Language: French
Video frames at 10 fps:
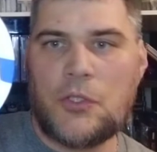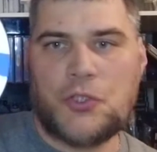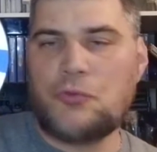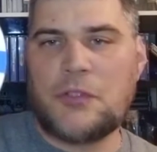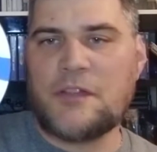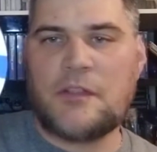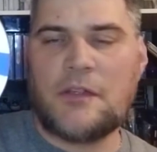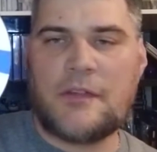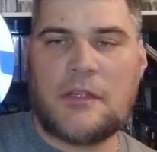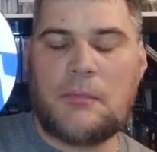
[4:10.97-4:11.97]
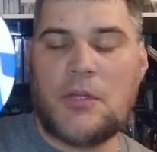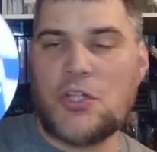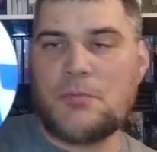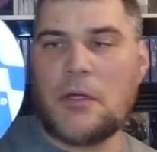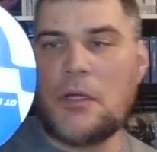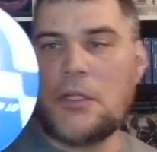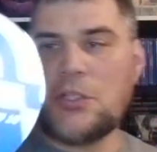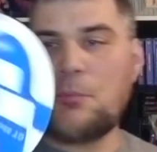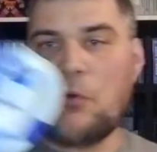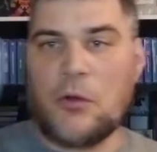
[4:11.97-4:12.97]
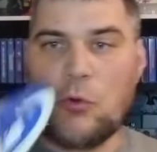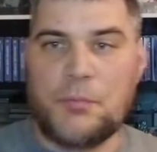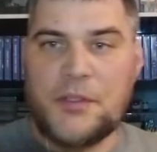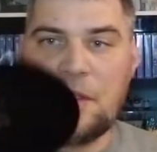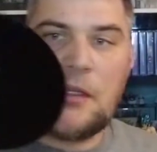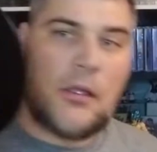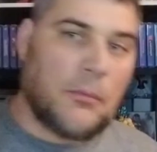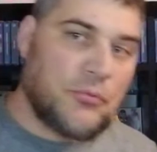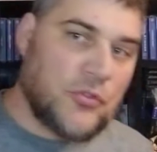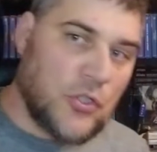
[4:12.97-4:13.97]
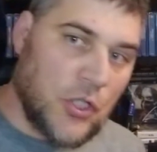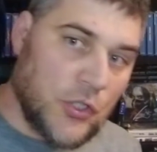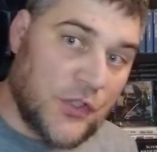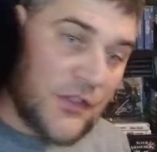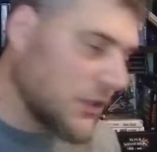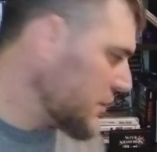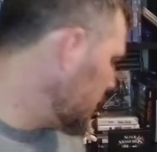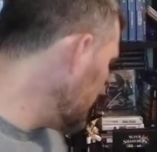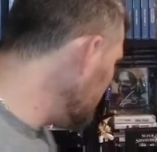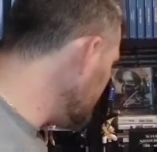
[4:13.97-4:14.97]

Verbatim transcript: J'ai dû le casser dans un déménagement. Je vais pouvoir le compléter. Et en plus, il est en excellent état.